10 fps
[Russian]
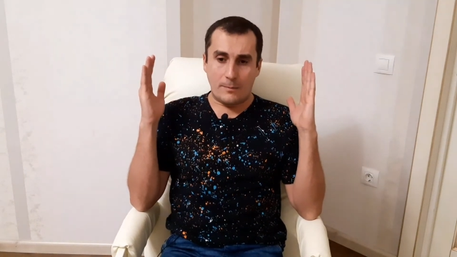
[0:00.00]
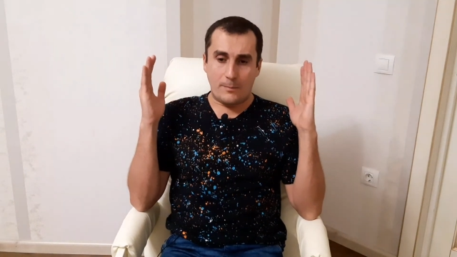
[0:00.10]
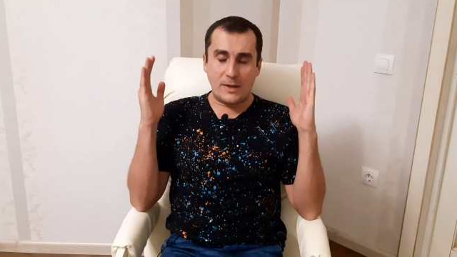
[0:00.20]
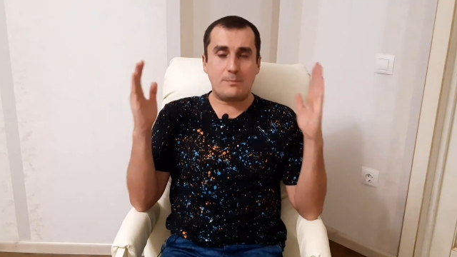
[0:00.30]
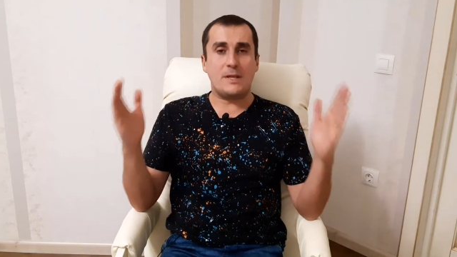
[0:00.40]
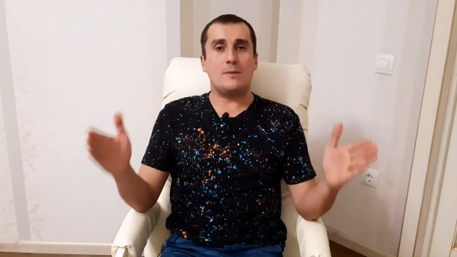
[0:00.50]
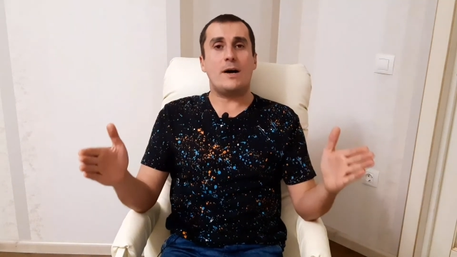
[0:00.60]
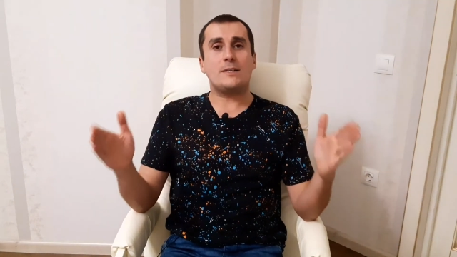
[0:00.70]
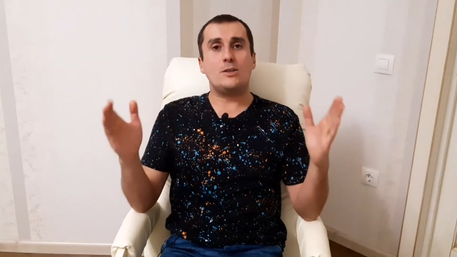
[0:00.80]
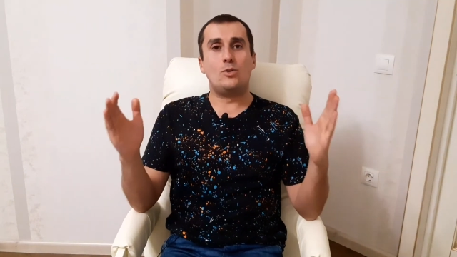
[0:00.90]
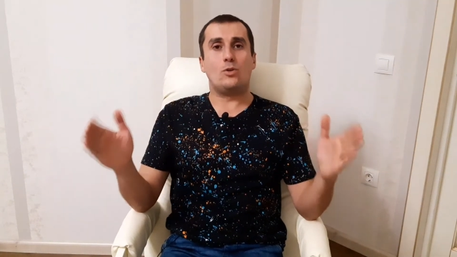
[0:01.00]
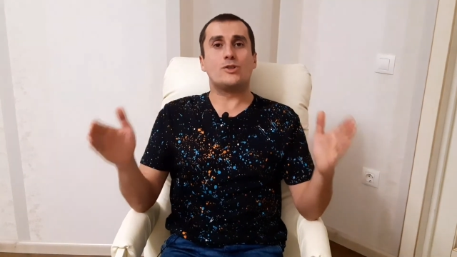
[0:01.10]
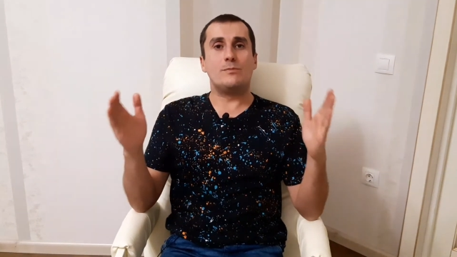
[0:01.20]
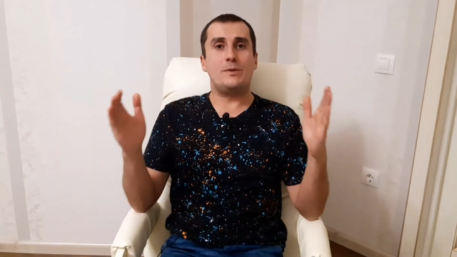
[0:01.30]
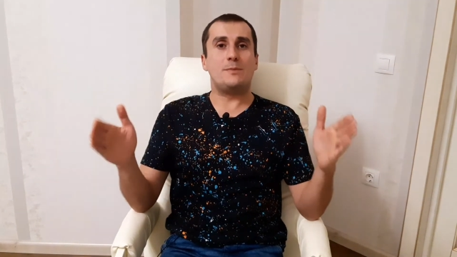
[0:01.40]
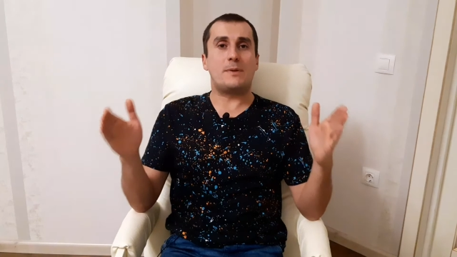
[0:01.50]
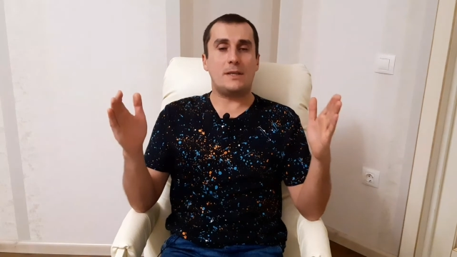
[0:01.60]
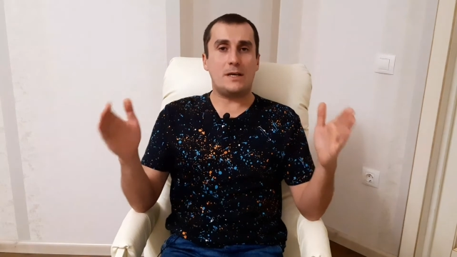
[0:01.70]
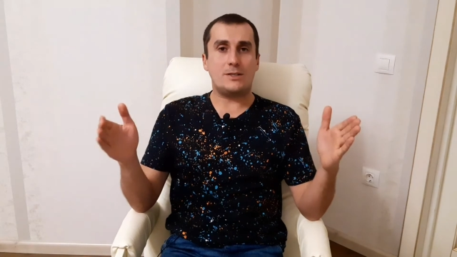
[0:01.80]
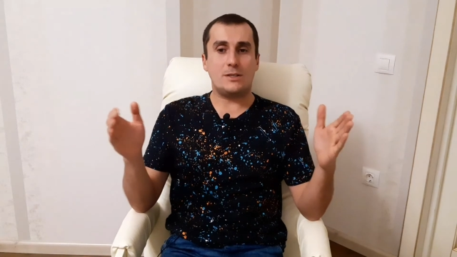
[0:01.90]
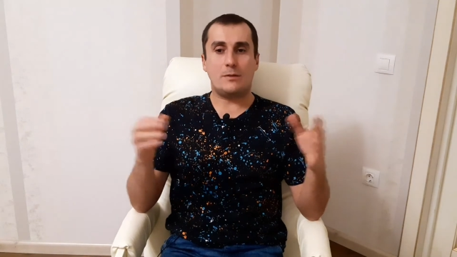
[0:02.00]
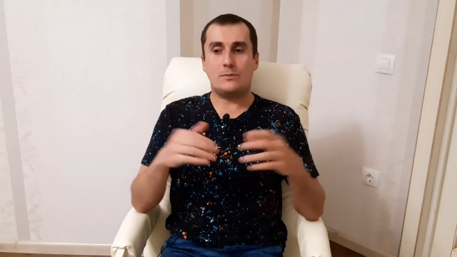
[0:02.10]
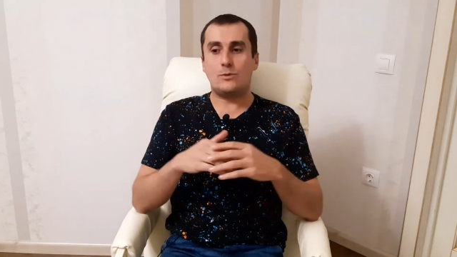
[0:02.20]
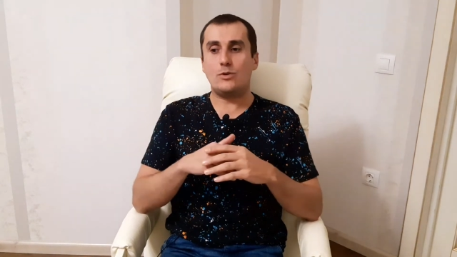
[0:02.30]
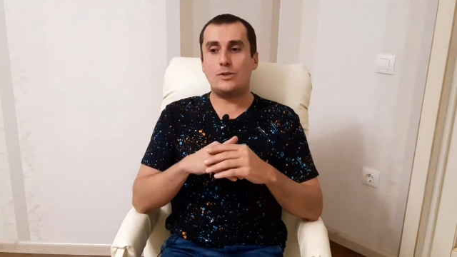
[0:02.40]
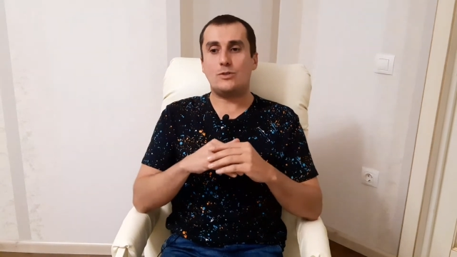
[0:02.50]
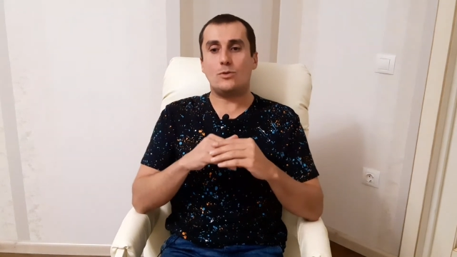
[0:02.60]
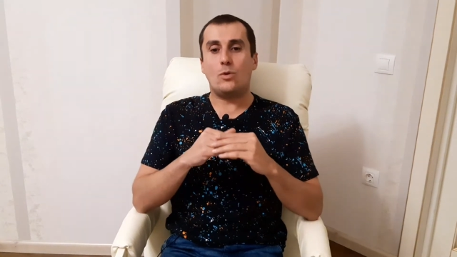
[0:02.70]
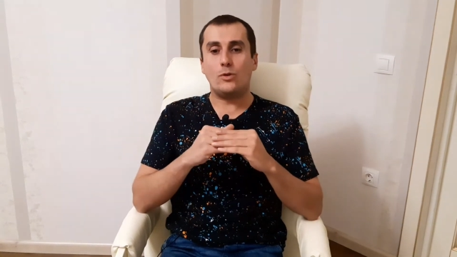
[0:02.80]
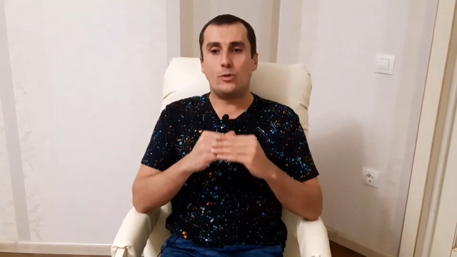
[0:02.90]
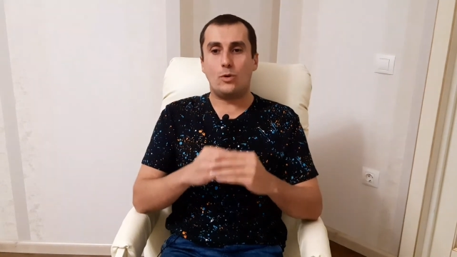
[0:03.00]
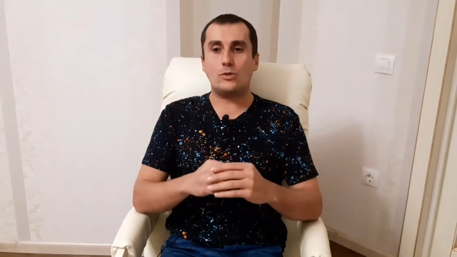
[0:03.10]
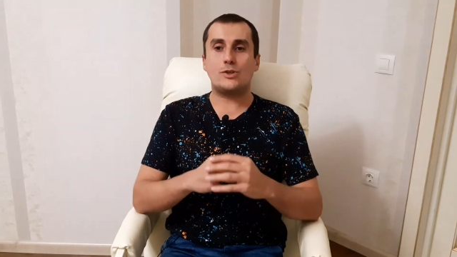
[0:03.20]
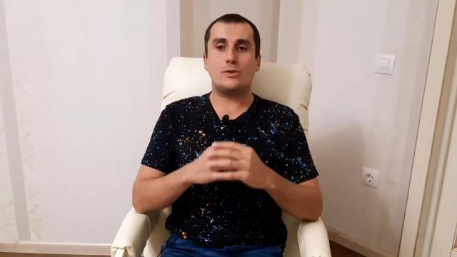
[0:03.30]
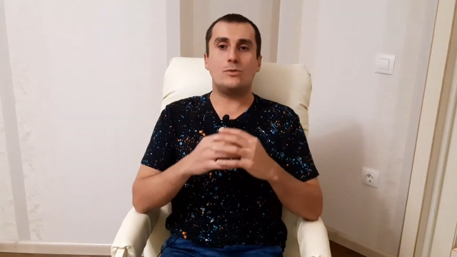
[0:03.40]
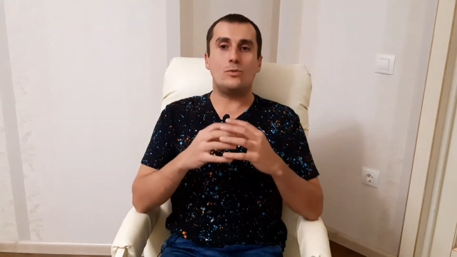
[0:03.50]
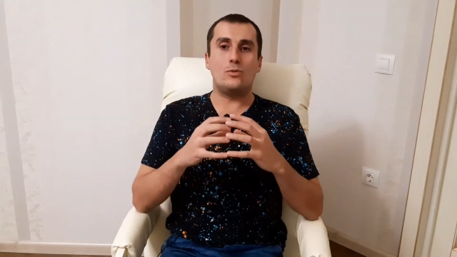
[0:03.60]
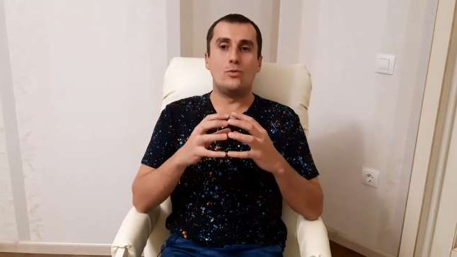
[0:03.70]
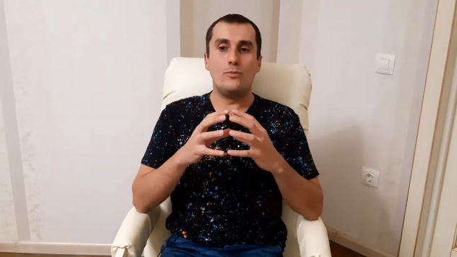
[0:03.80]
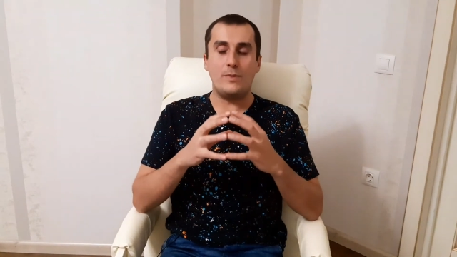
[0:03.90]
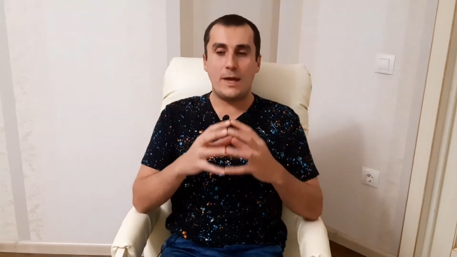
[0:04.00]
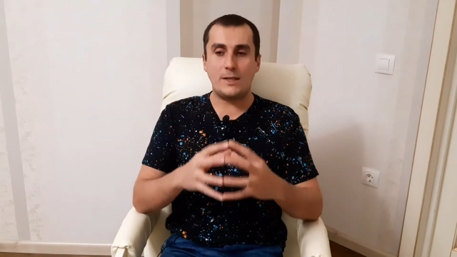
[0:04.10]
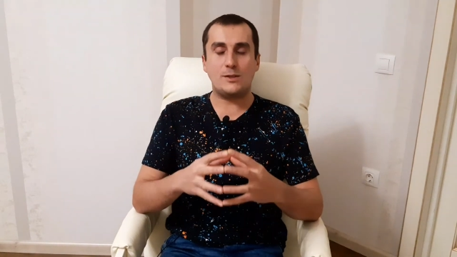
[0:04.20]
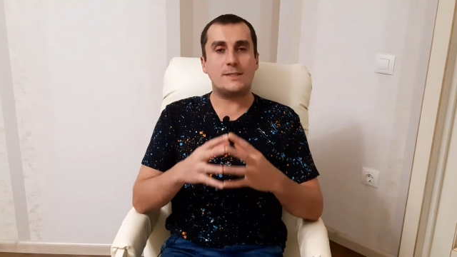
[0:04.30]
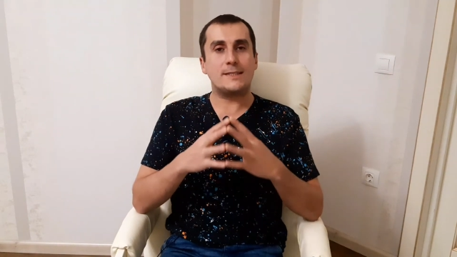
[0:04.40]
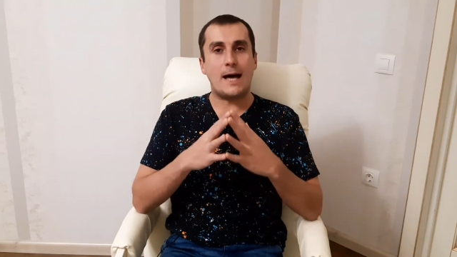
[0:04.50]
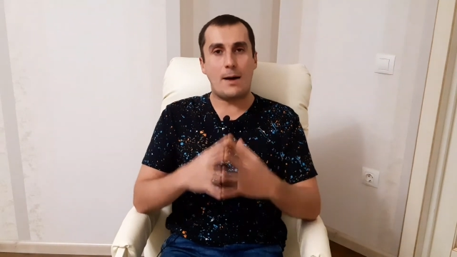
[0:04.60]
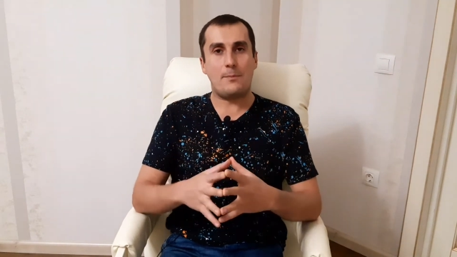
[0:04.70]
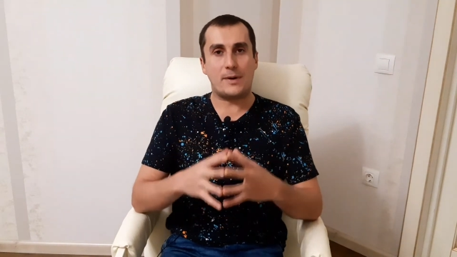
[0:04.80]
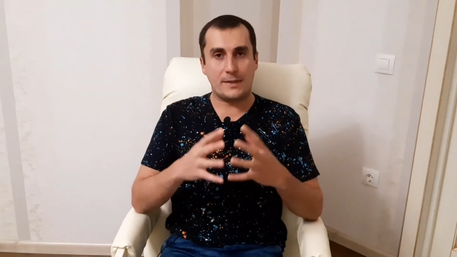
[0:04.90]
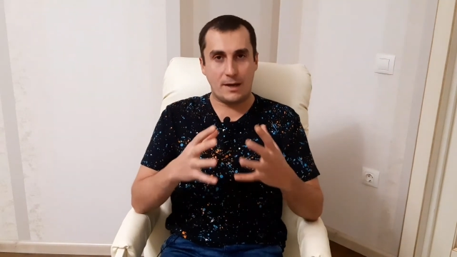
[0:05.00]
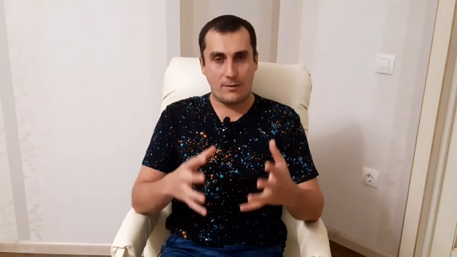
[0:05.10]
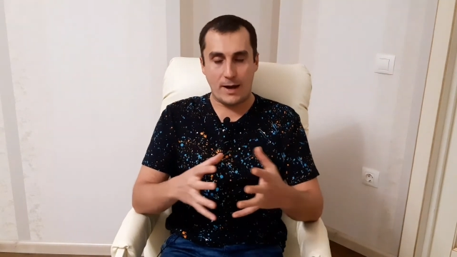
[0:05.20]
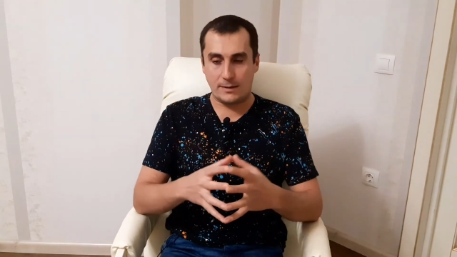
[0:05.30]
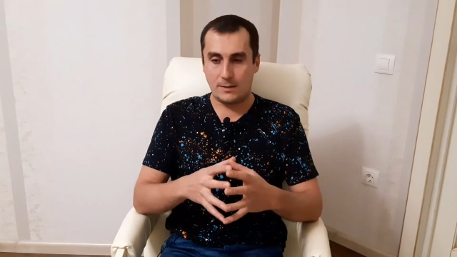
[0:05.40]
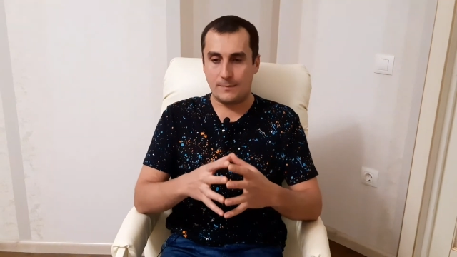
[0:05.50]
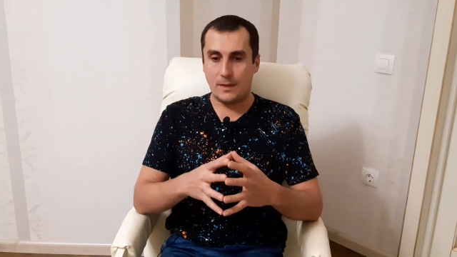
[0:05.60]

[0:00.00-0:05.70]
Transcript: Предприниматель должен быть продажным. То есть он должен уметь сам продавать.